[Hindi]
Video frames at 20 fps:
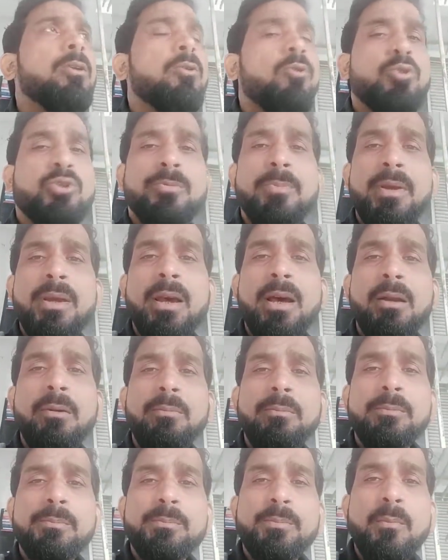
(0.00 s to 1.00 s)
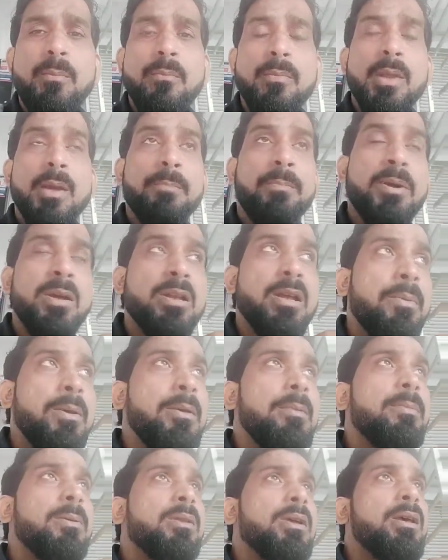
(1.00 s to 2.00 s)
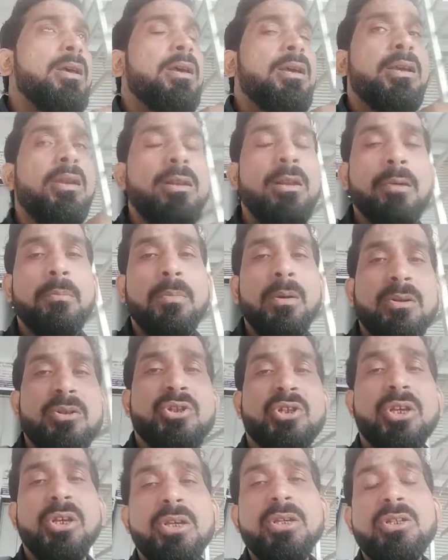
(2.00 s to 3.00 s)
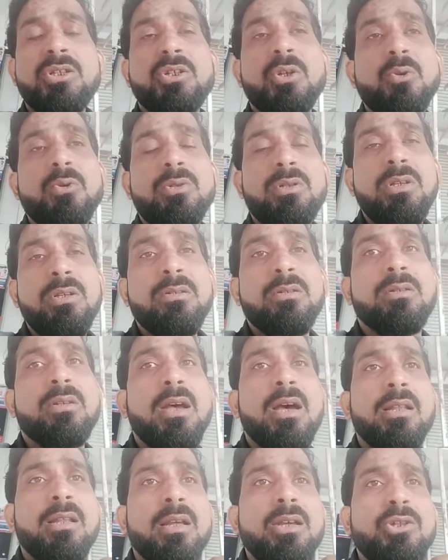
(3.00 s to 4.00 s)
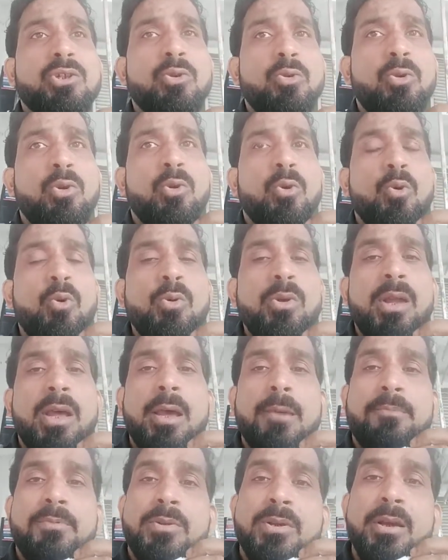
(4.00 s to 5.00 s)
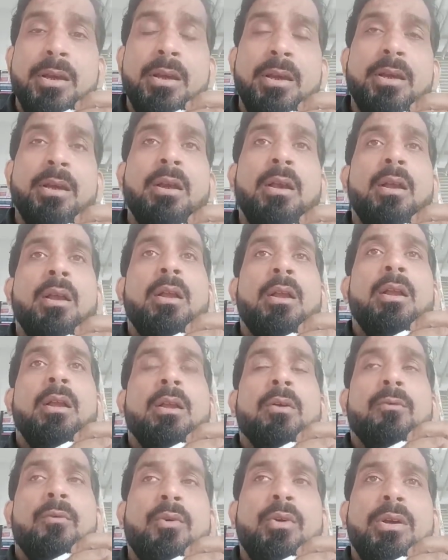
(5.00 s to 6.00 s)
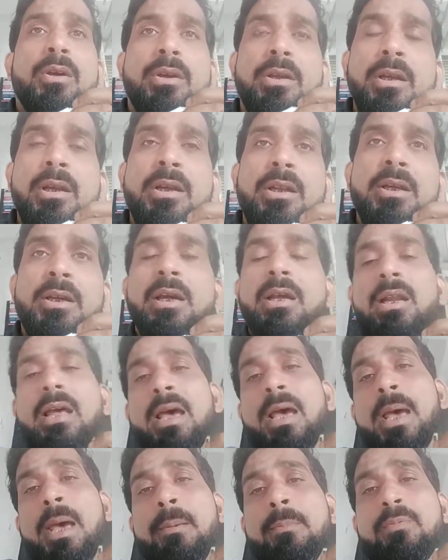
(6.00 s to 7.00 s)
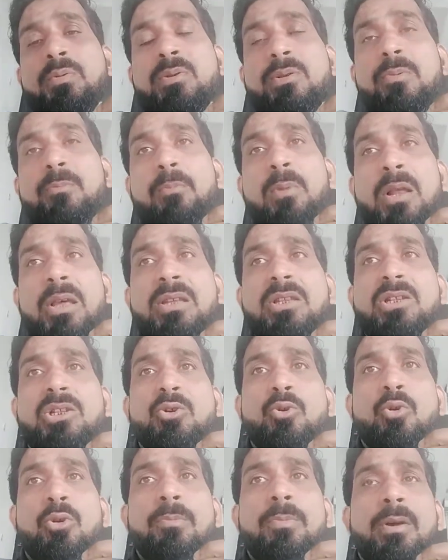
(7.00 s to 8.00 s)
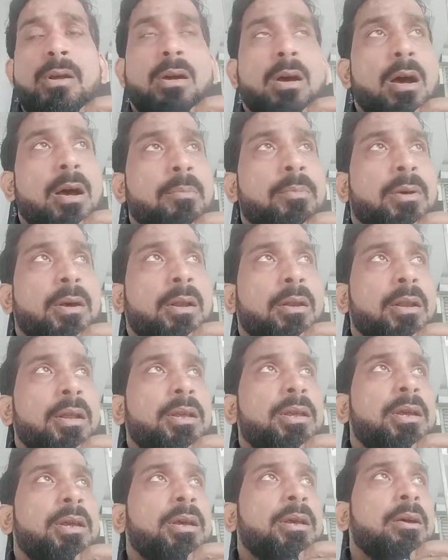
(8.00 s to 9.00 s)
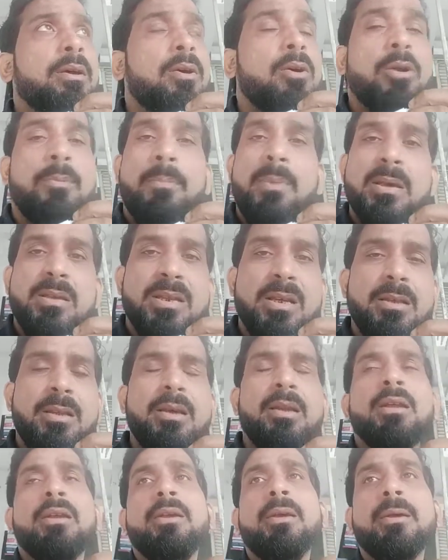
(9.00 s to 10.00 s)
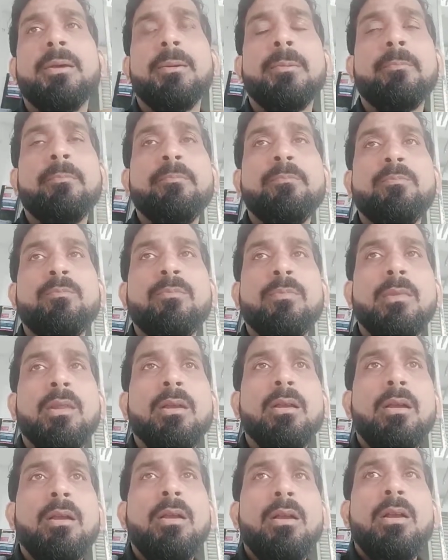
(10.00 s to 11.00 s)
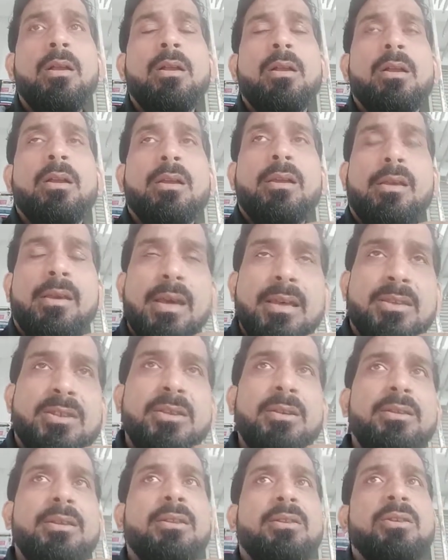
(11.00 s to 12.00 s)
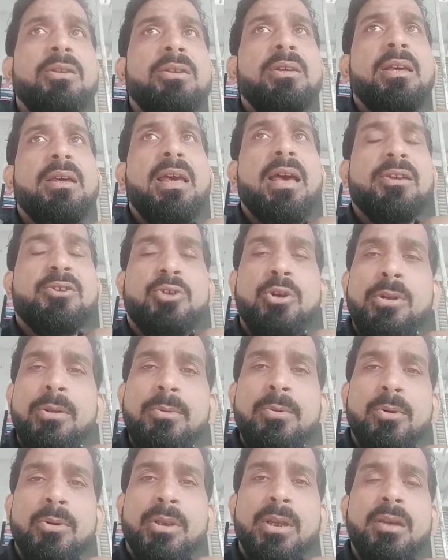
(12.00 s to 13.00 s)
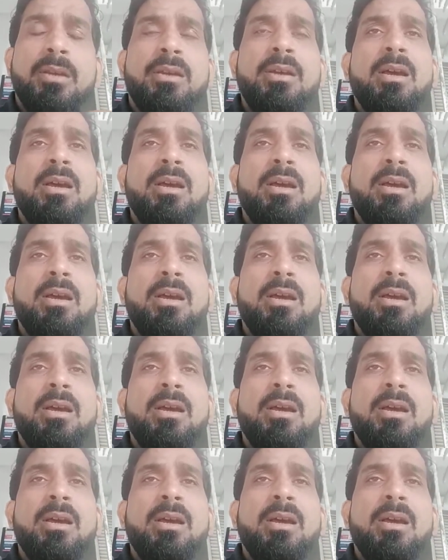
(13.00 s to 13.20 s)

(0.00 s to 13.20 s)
उसमें यार फिर अभी बताया कि लगभग 600 से ज़्यादा जो लोन ऐप्स हैं वो इलीगल ऐप्स प्ले स्टोर में काम कर रही हैं और पैसा दे रही हैं कैसे देती हैं एक्चुअली होता कि